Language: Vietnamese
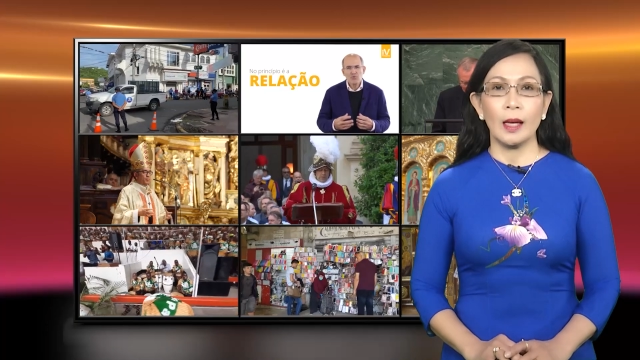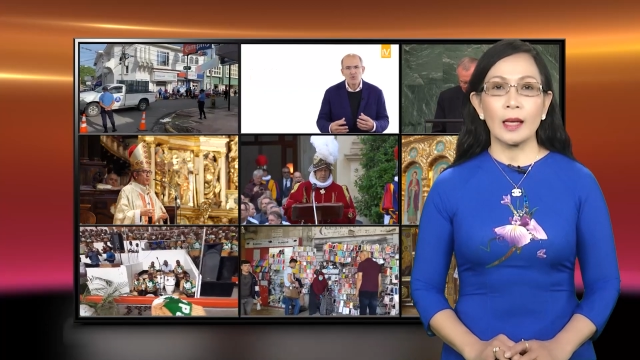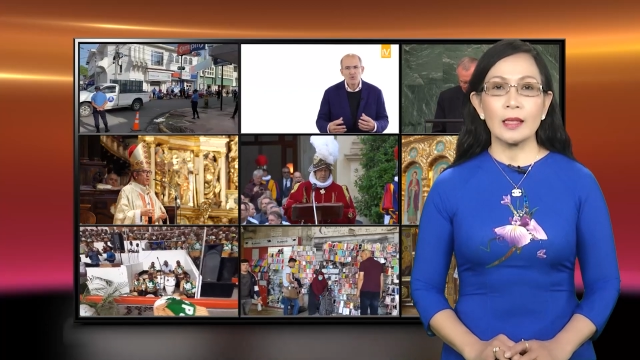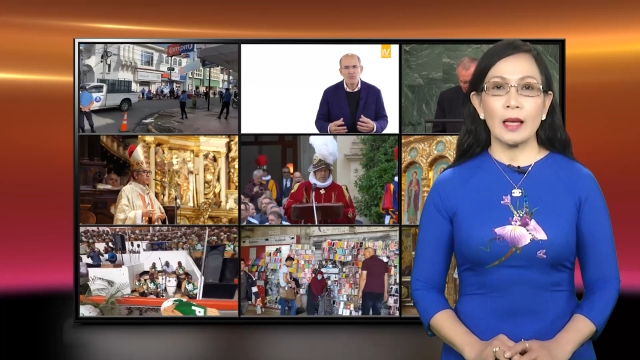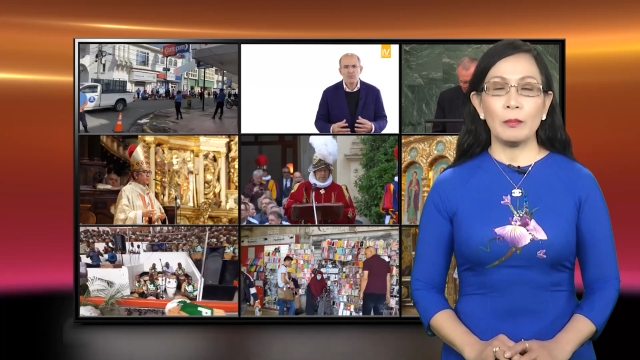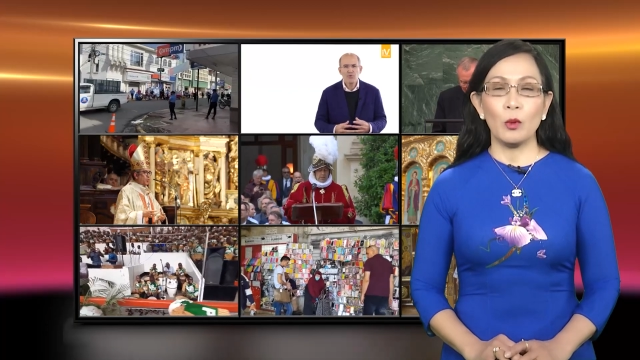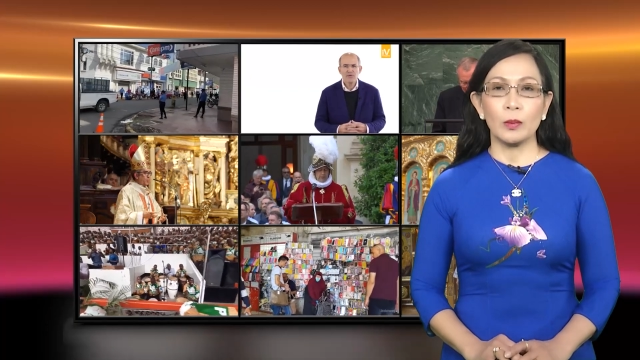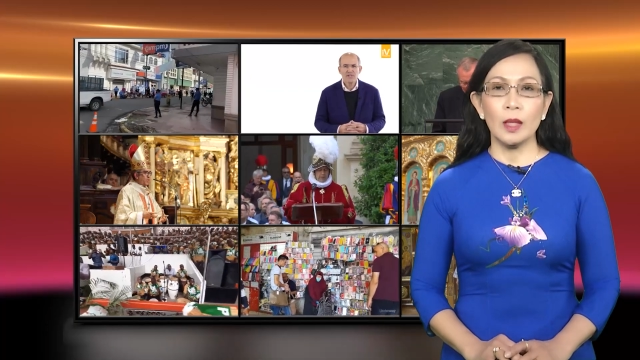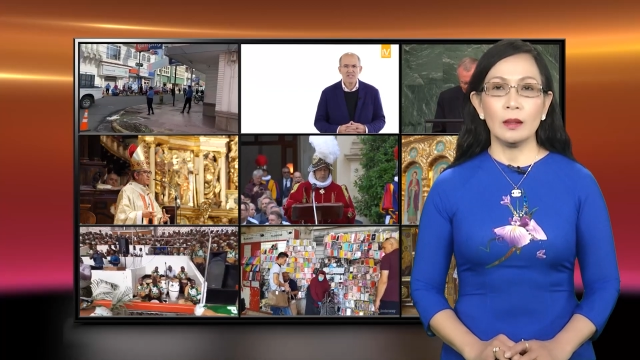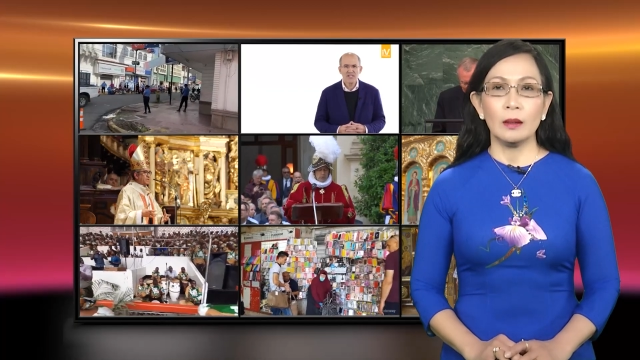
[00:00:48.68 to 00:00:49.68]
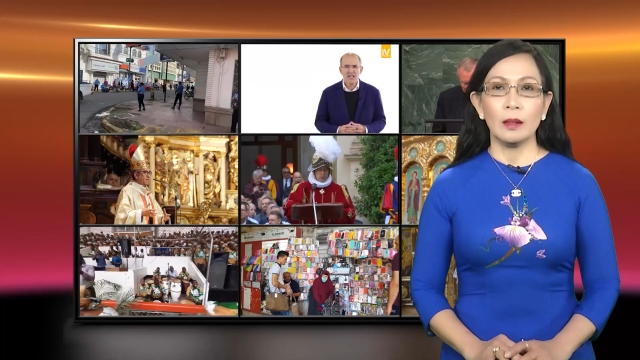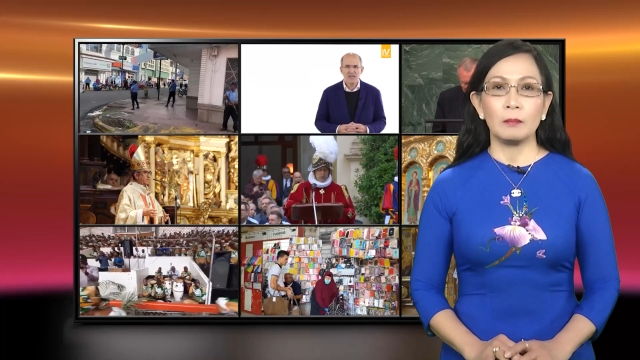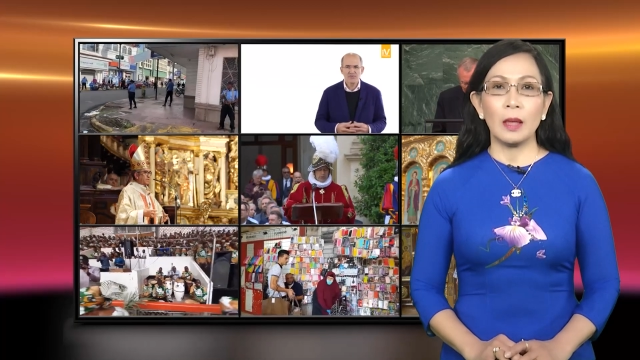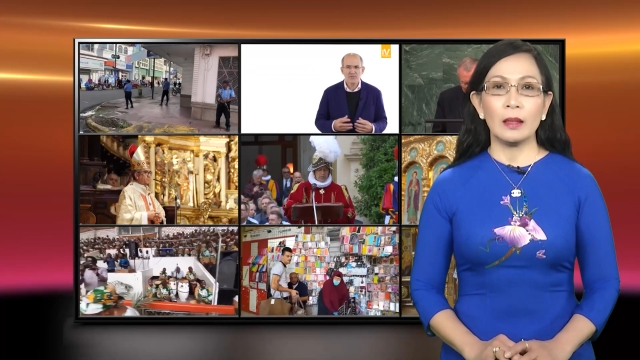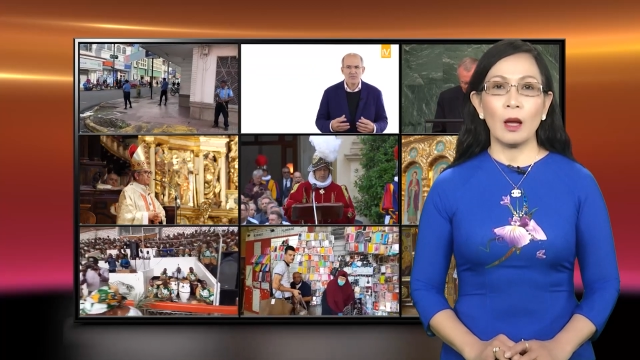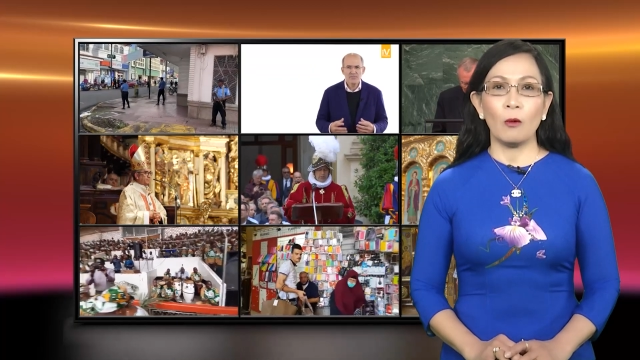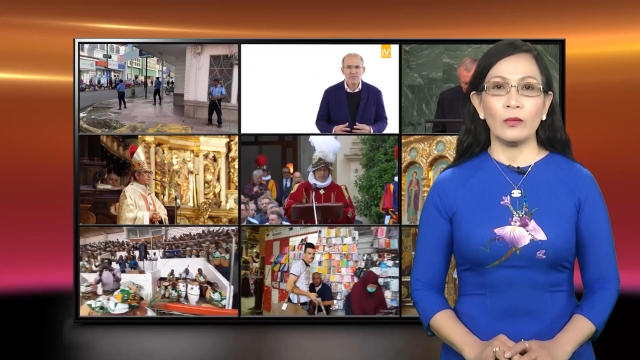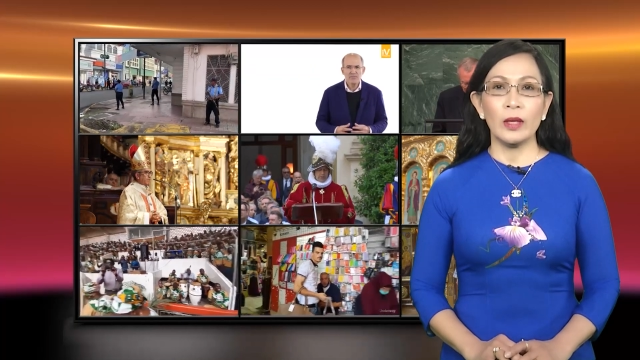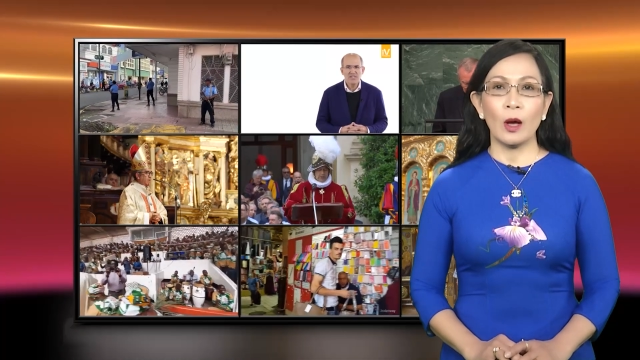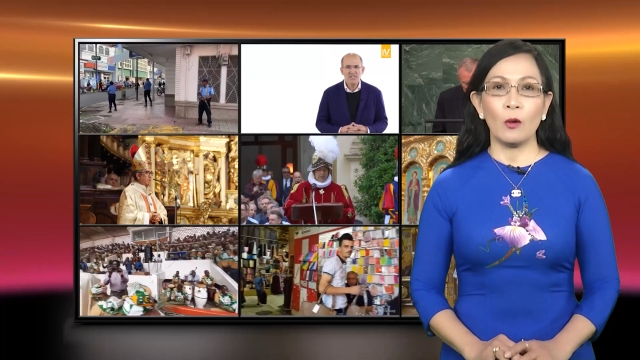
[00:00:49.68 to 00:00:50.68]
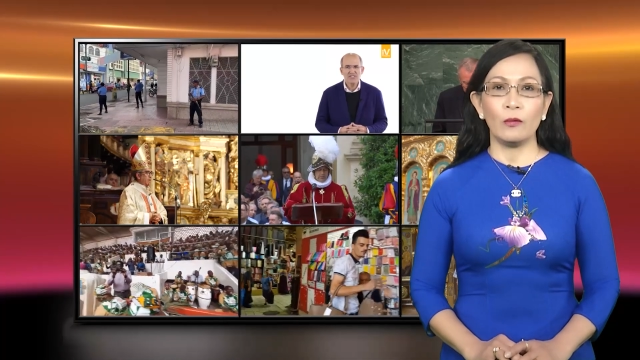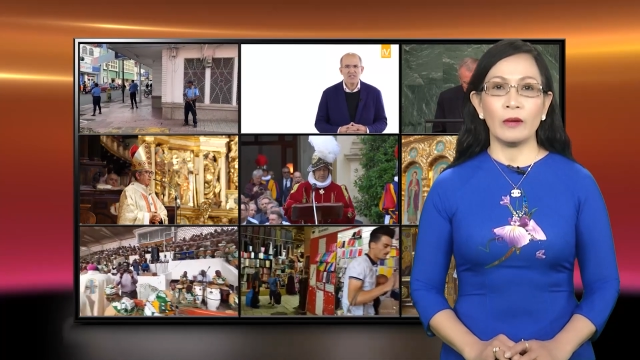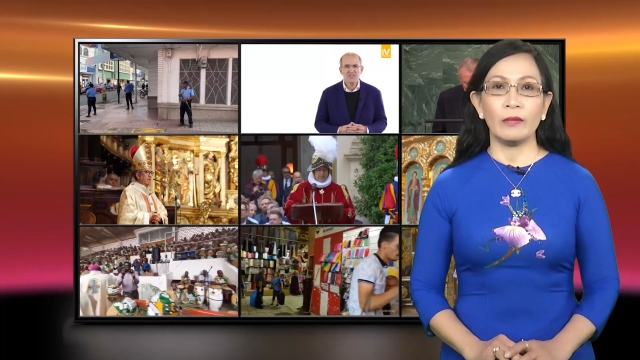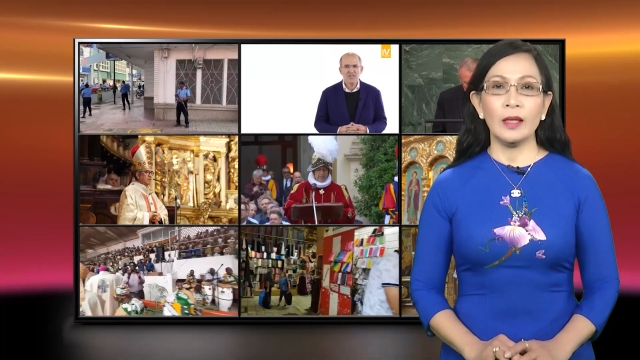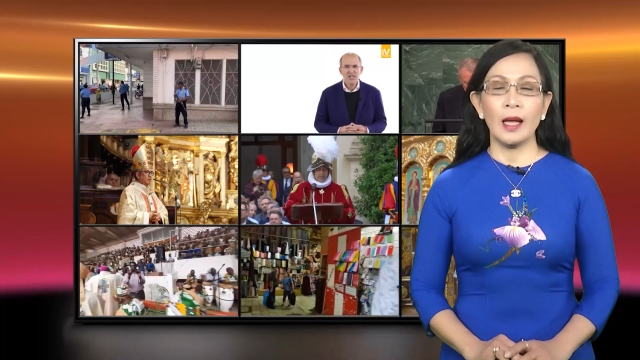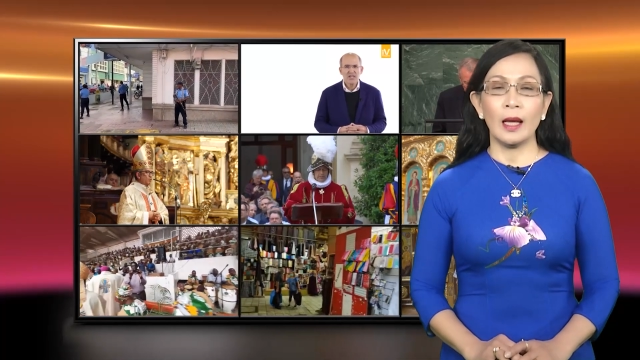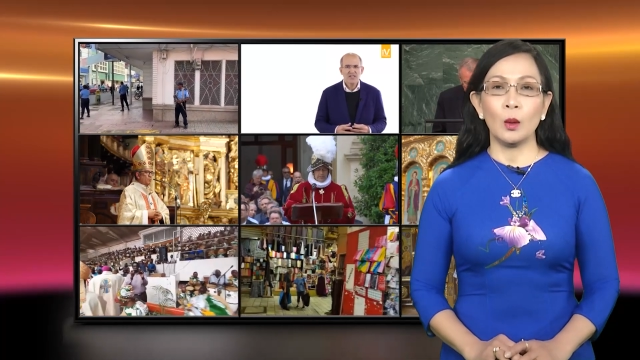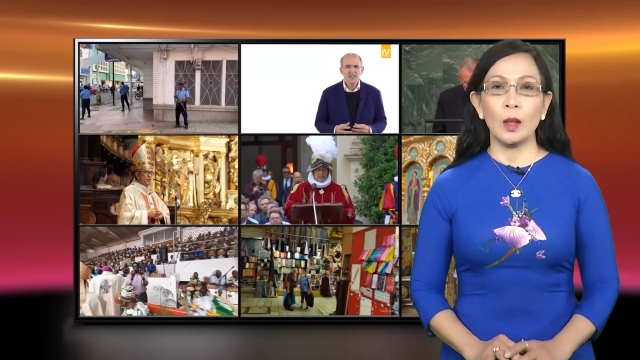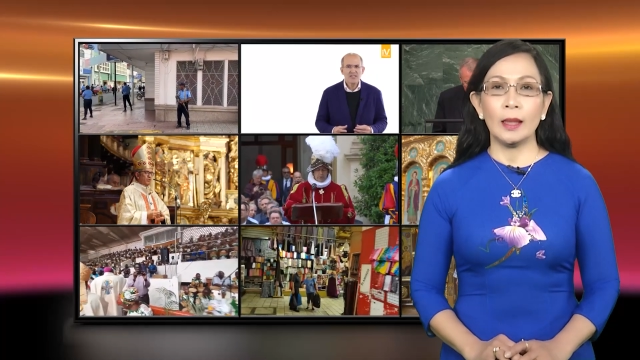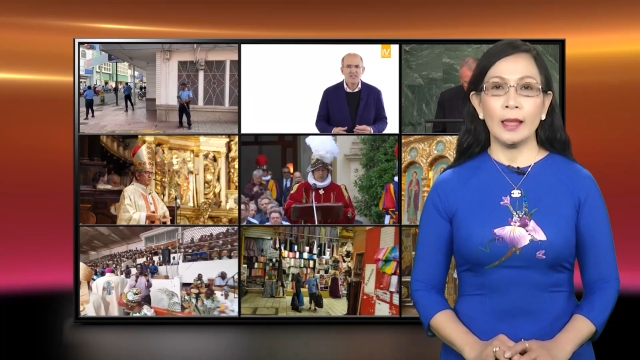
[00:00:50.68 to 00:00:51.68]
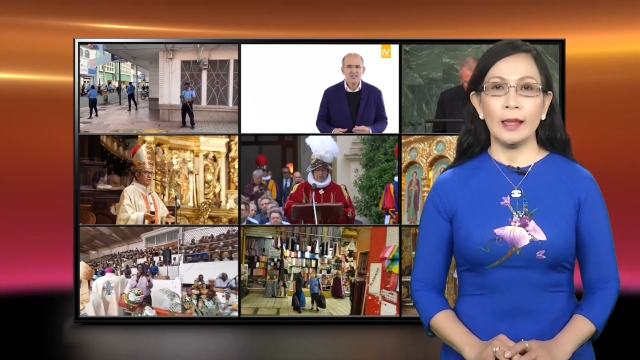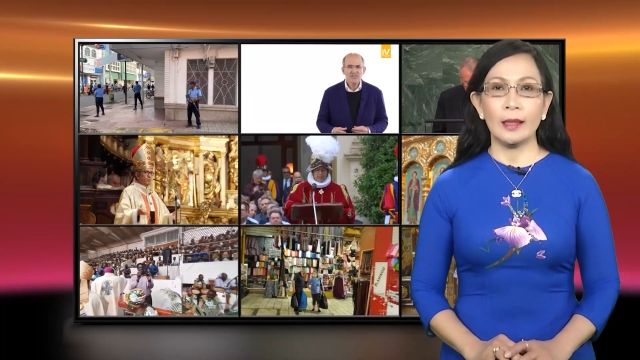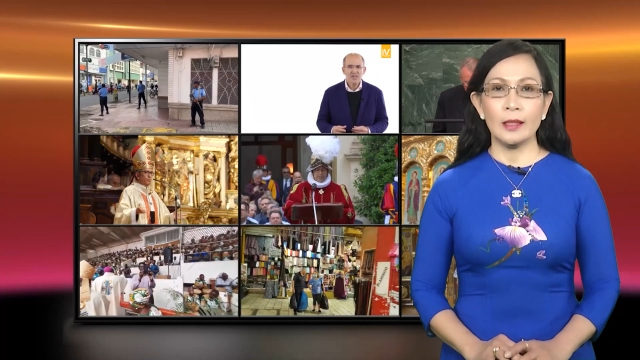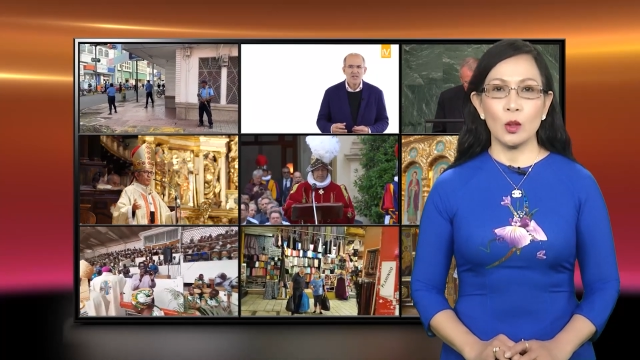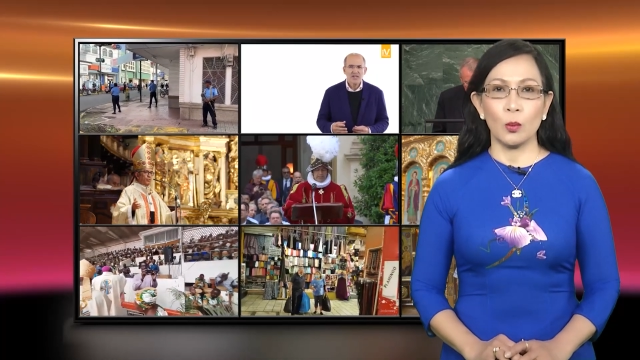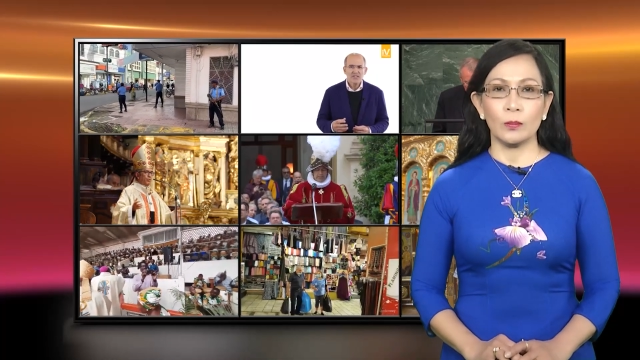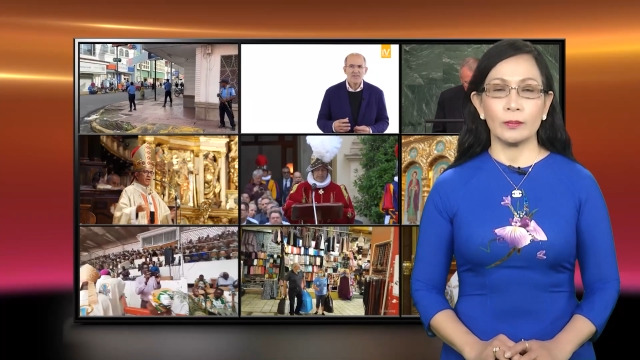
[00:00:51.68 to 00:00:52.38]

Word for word: Các giám mục Đức bất đồng với nhau về vấn đề luân lý tính dục